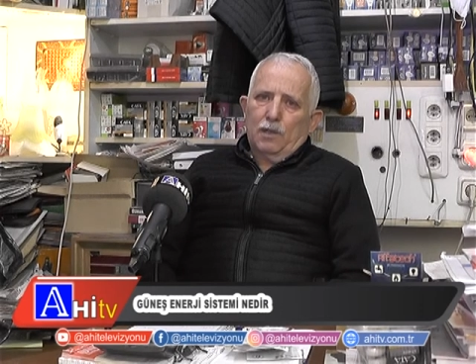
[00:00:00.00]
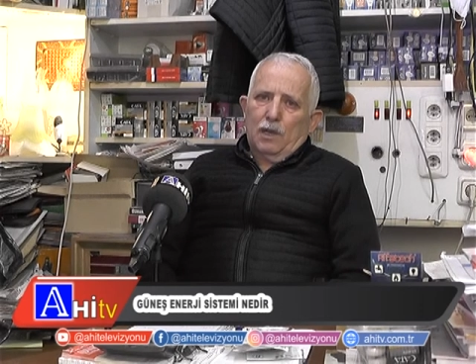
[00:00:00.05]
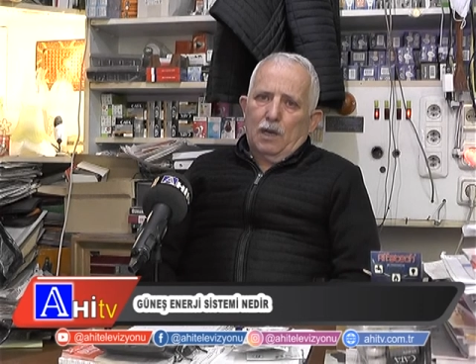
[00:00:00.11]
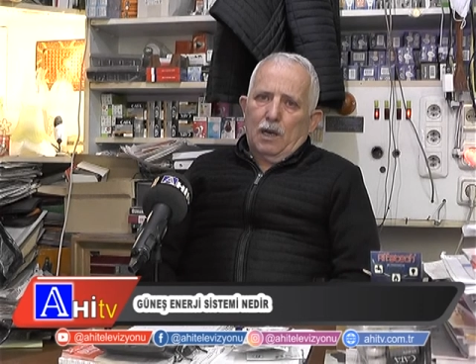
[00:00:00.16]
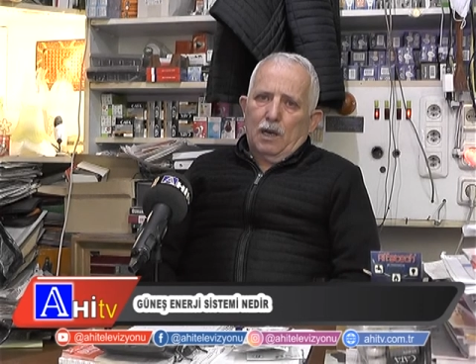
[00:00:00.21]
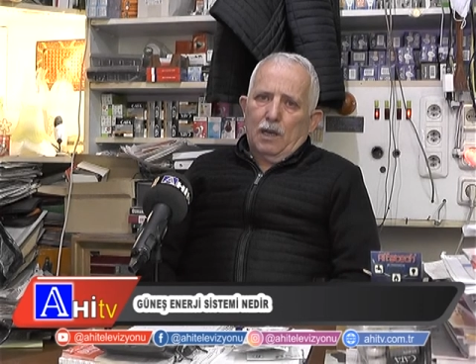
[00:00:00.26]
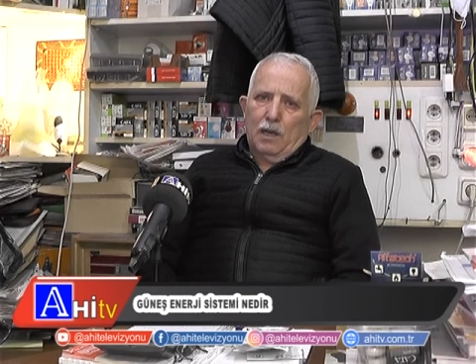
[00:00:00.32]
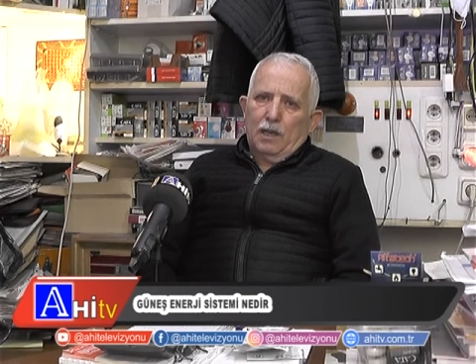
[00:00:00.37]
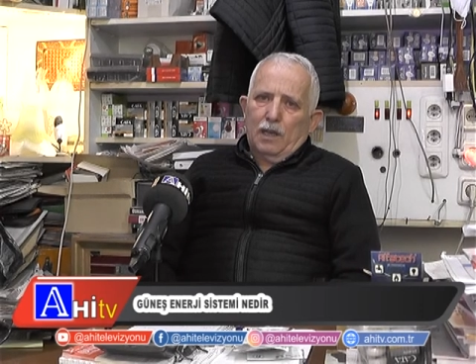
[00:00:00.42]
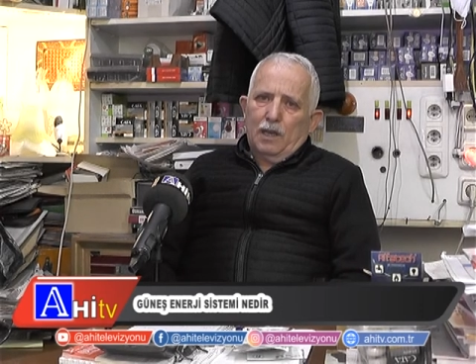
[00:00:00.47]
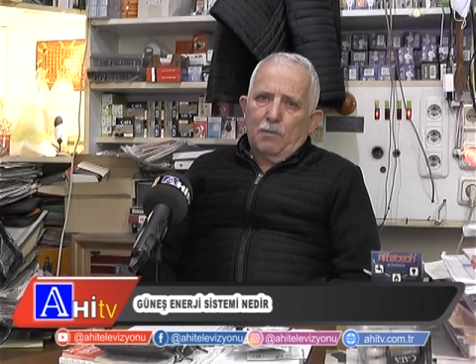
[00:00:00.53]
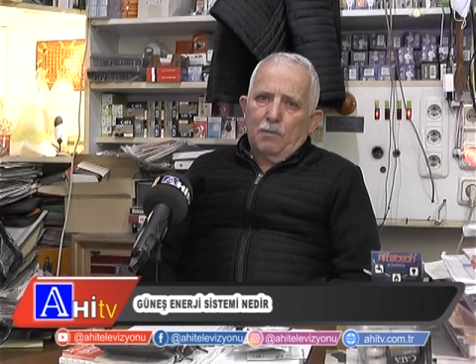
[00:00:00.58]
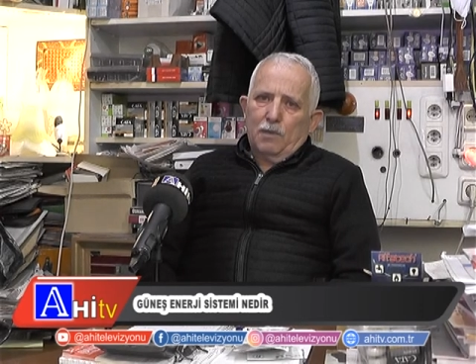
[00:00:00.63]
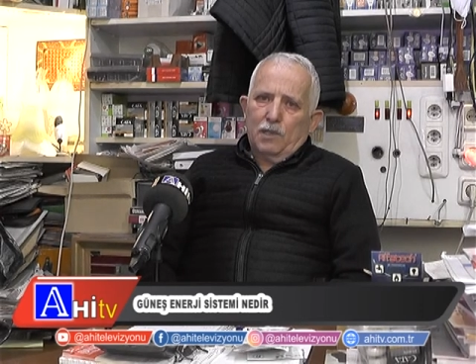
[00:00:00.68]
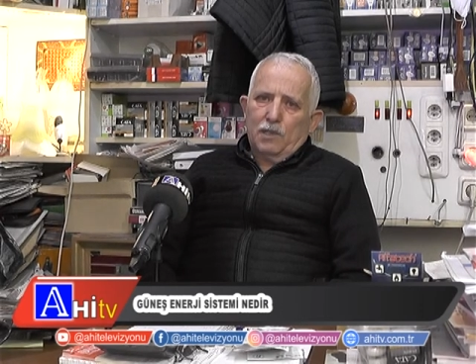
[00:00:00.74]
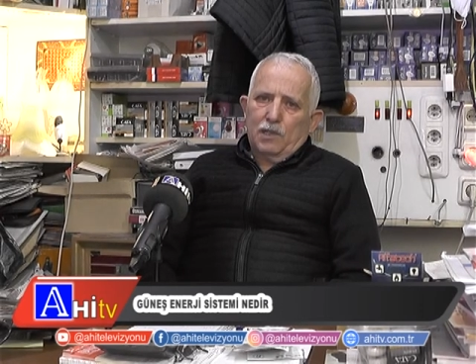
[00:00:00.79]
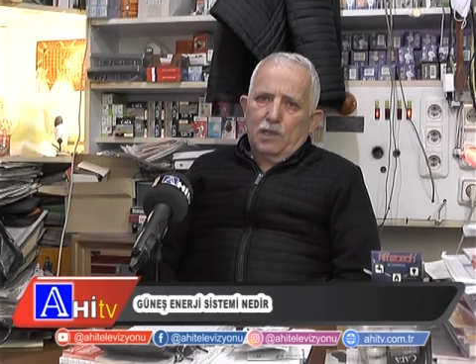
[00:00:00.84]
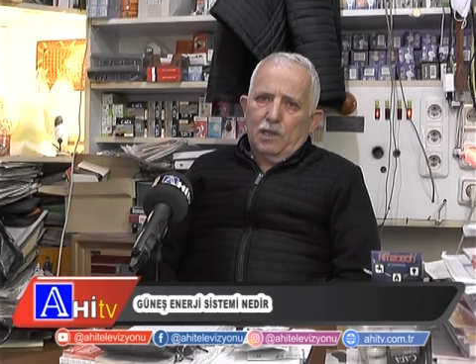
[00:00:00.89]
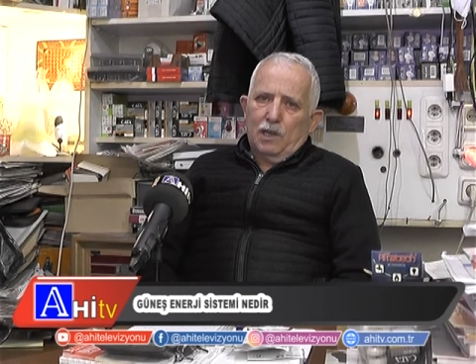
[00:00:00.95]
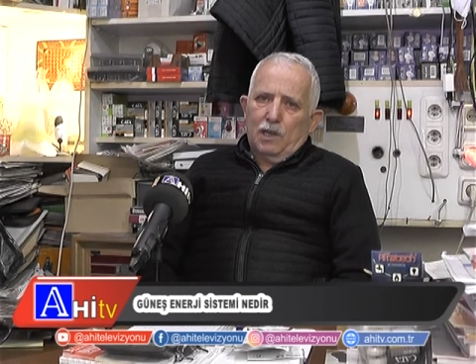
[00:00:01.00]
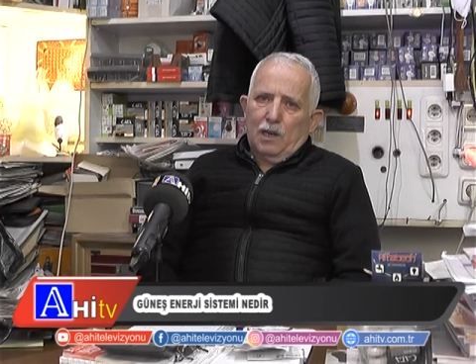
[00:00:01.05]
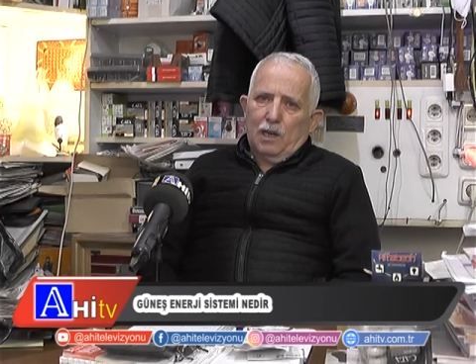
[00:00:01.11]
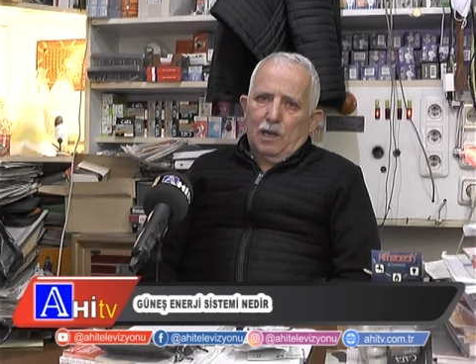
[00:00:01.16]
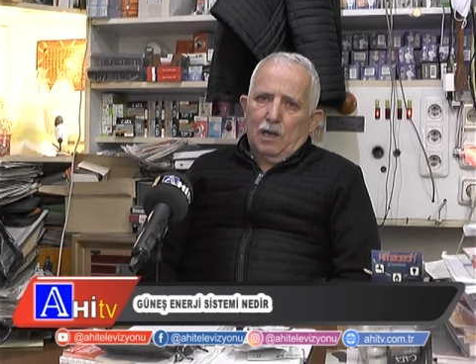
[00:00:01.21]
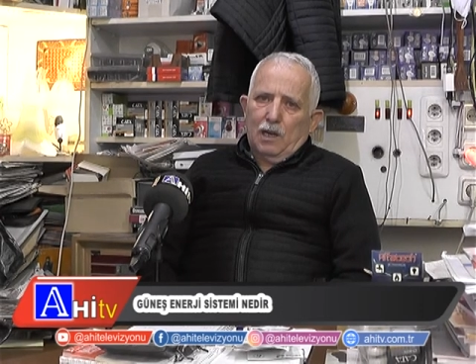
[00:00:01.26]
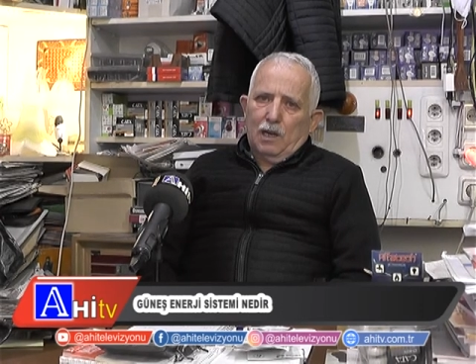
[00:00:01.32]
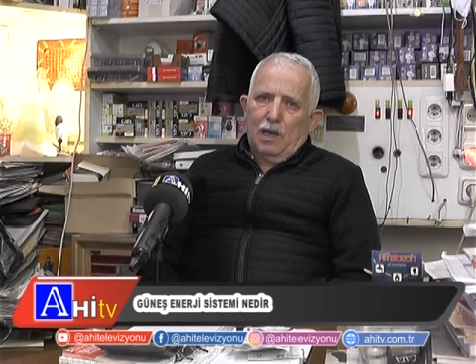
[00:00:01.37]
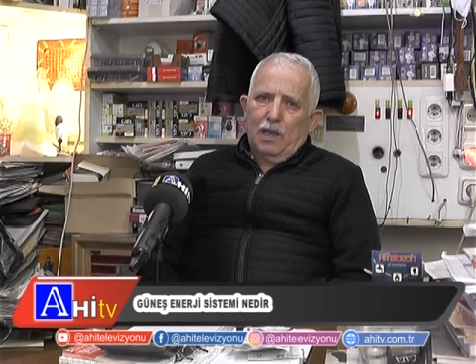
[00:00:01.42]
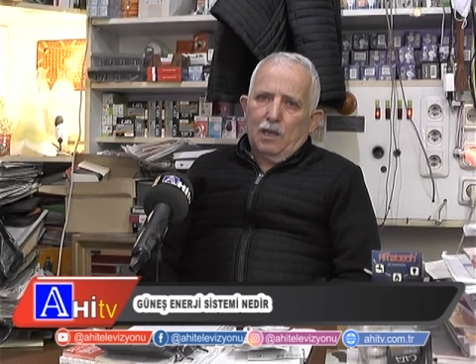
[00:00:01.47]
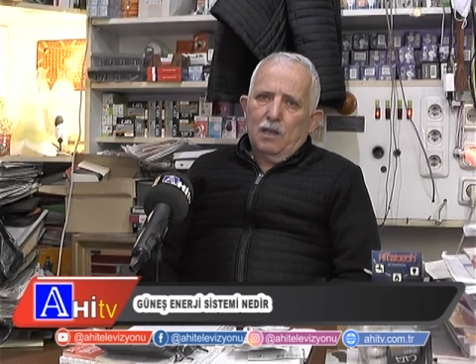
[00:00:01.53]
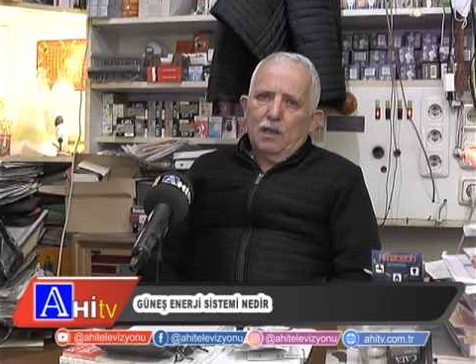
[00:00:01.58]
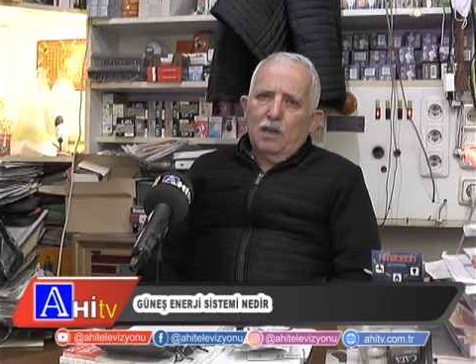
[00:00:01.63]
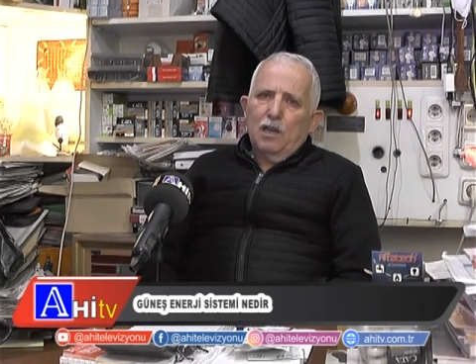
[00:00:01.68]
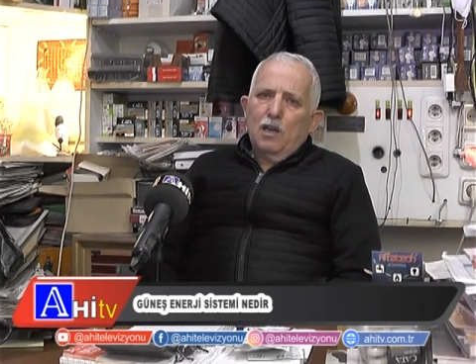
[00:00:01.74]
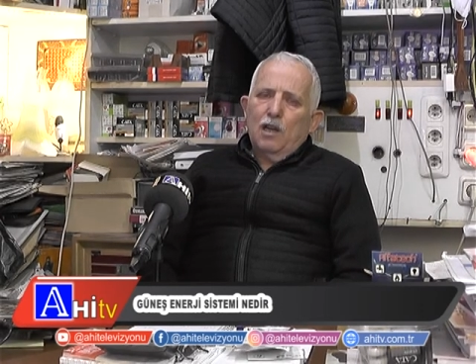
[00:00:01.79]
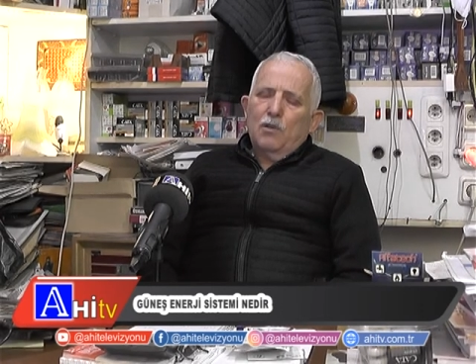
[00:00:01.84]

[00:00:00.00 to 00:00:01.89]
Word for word: hale gelmesiyle alakalı